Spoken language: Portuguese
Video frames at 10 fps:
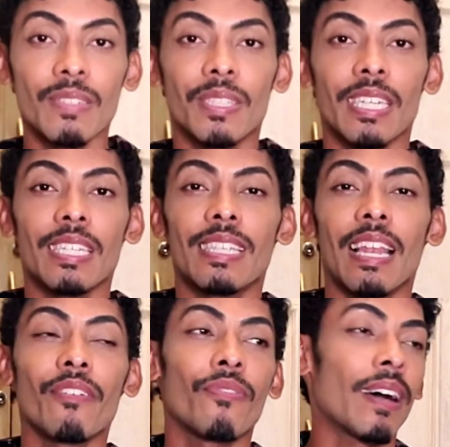se você quiser
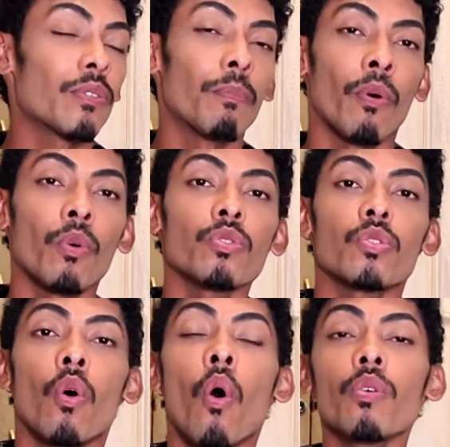levar no
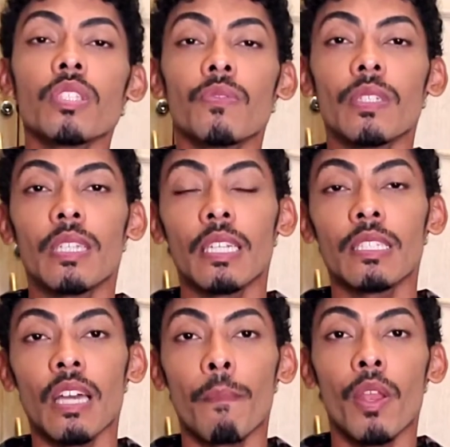bolso, ou se você
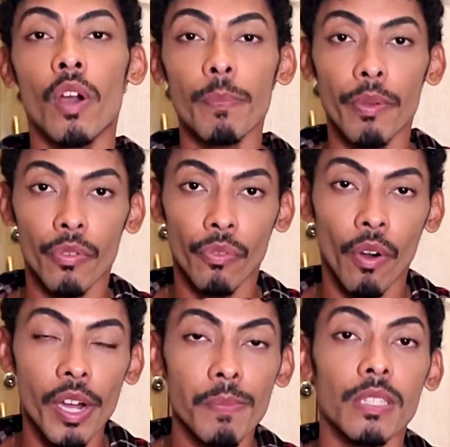quiser a melhor
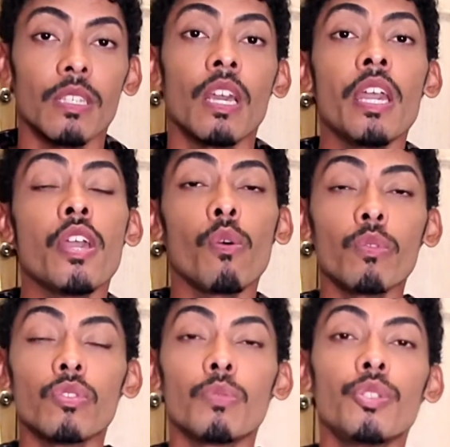performance, eu
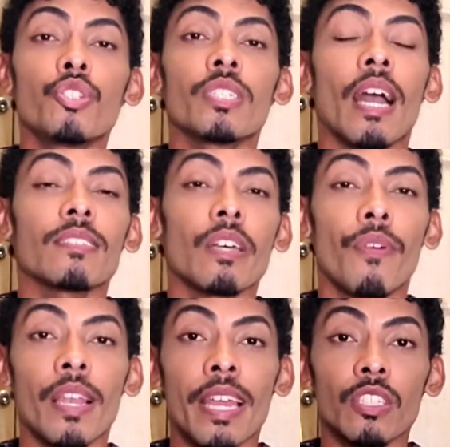costumo indicar os
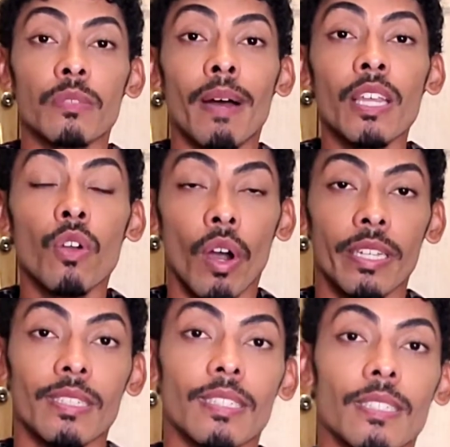navalhetes
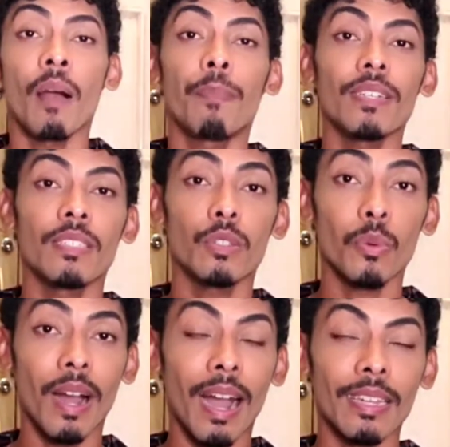maiores. Capas e
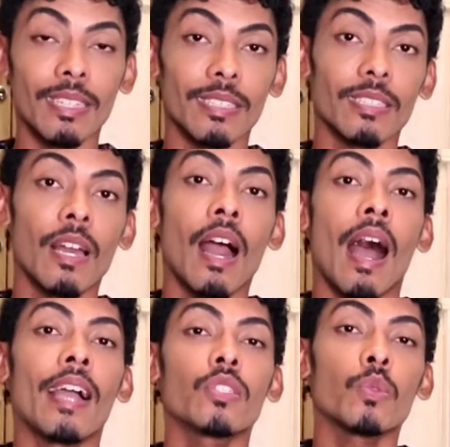toalhas.
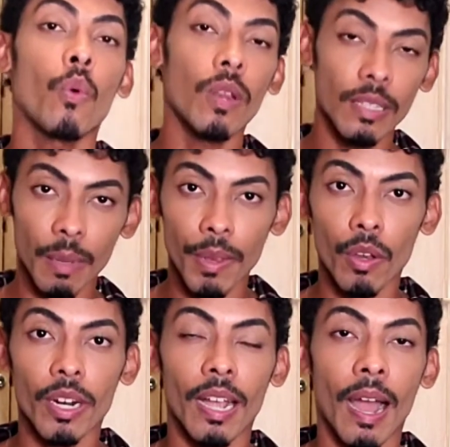A escolha da
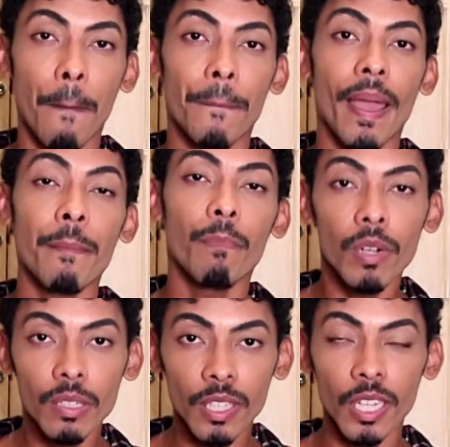melhor capa é
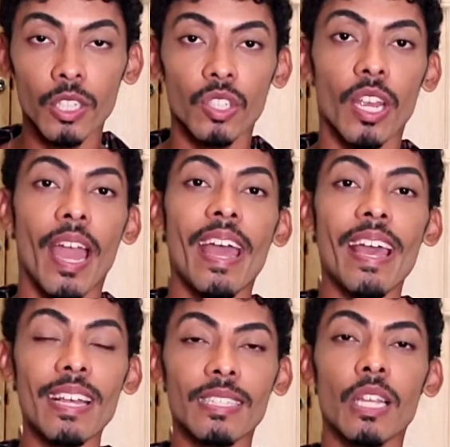importante,
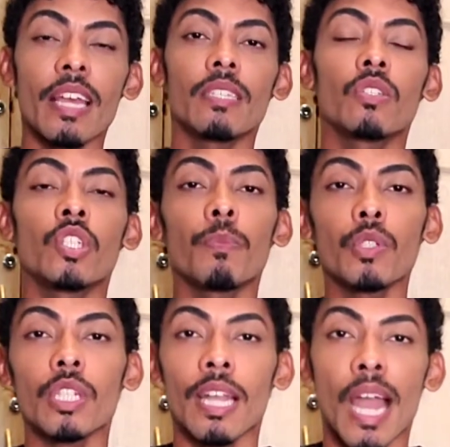é esse, é esse tipo
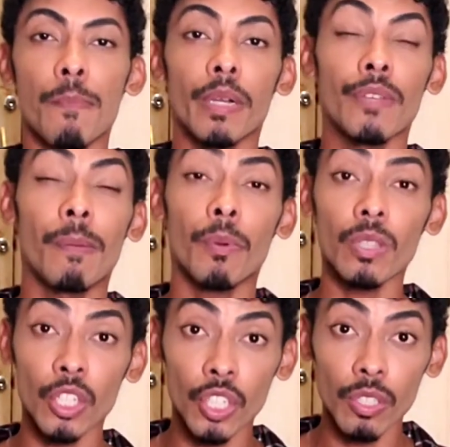de capa que vai
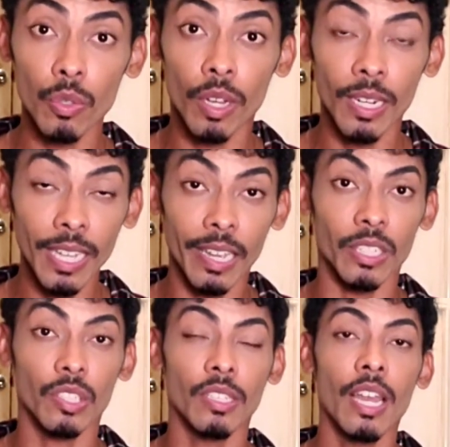proteger seu cliente.